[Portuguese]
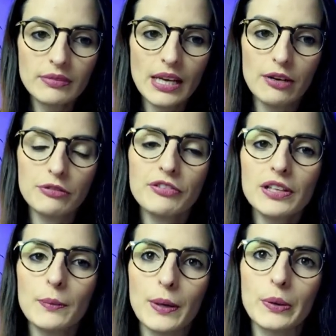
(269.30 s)
Eu vou
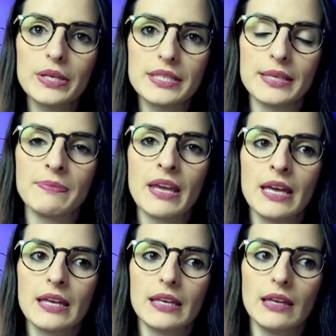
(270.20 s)
falar uma coisa
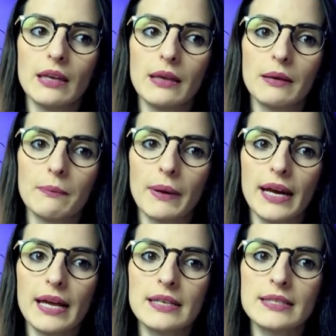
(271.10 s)
que
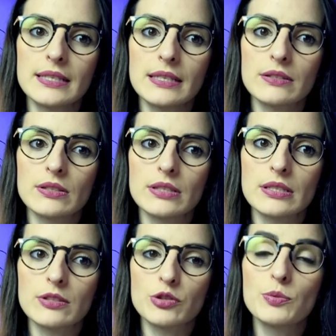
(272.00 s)
parece
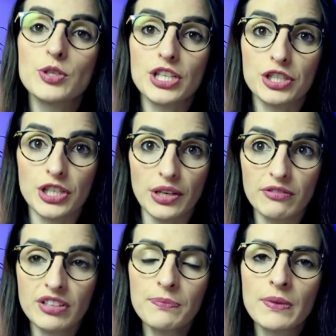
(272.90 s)

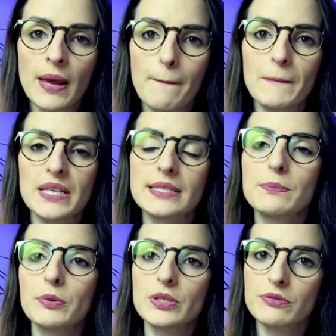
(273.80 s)
subjetiva, mas
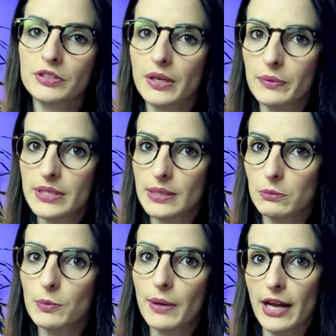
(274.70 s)
depois eu vou dar um
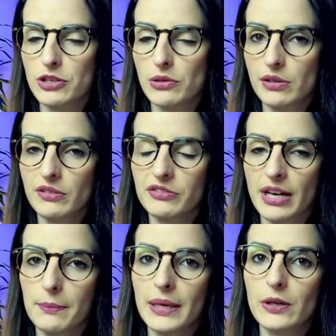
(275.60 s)
exemplo prático que vai
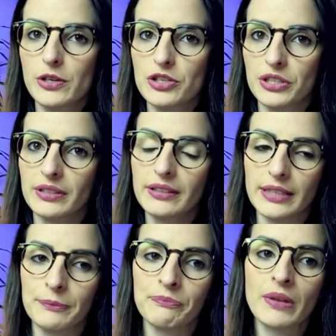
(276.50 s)
ficar melhor de
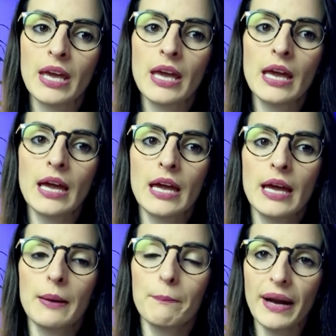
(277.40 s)
entender.
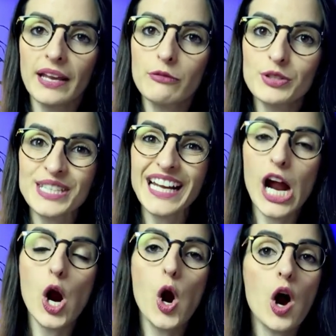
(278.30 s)
Para que você
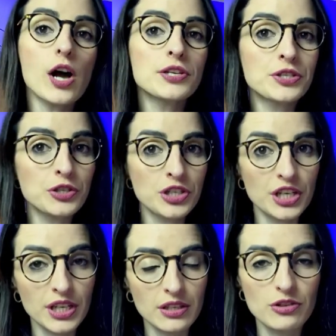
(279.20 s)

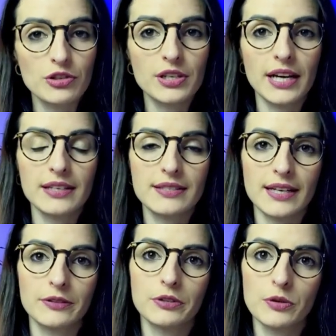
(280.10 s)
goste de
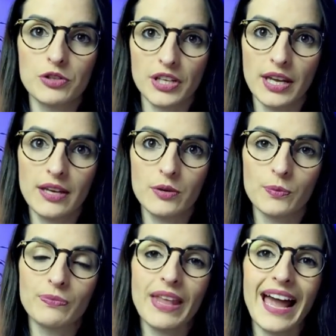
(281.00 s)
organizar do teu
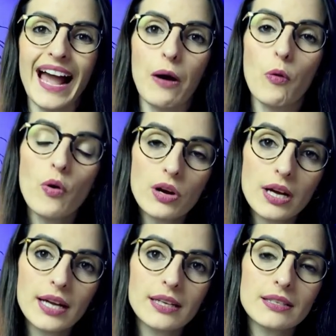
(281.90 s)
dinheiro, a
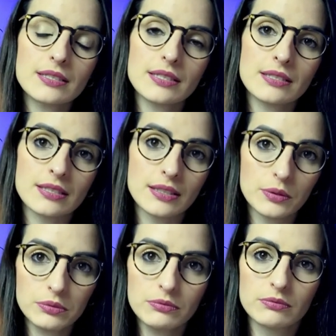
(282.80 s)

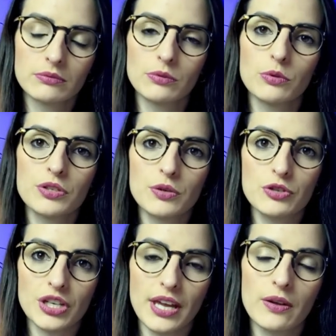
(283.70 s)
organização do seu
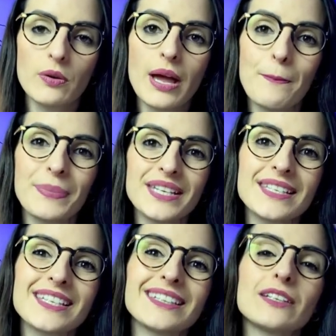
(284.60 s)
dinheiro
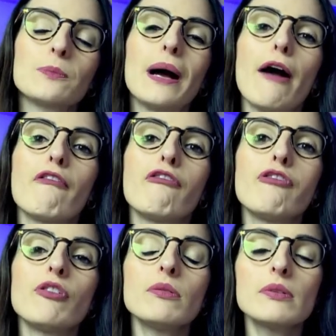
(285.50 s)
precisa ter uma
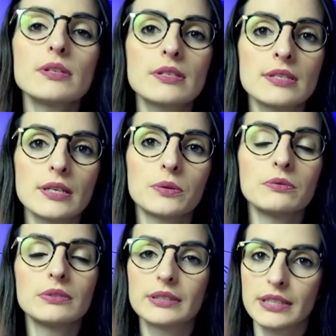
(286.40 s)

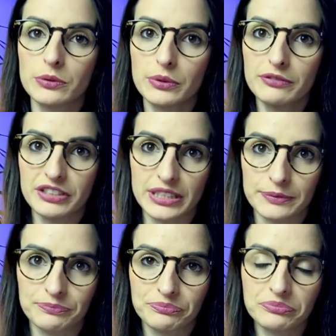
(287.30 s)
função na tua vida.
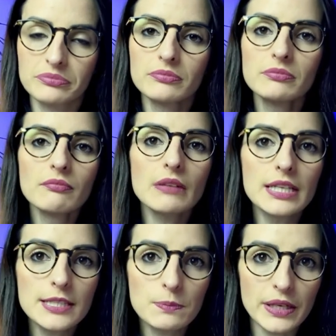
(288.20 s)

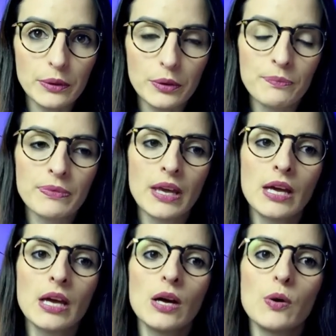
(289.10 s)
Explico.
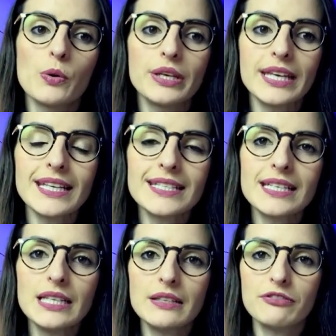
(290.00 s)
O que, que
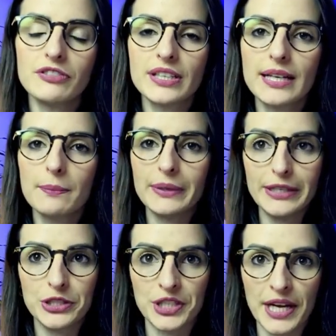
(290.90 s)
significa
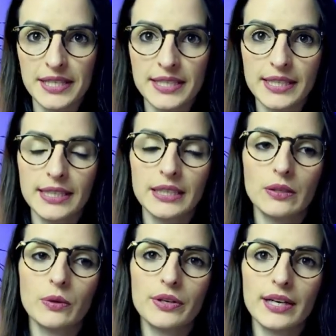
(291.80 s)
para Jéssica
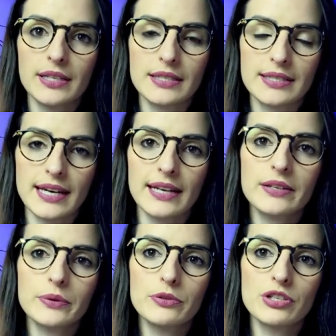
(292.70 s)

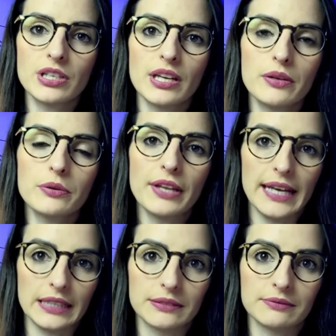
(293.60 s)
organizar o dinheiro dela?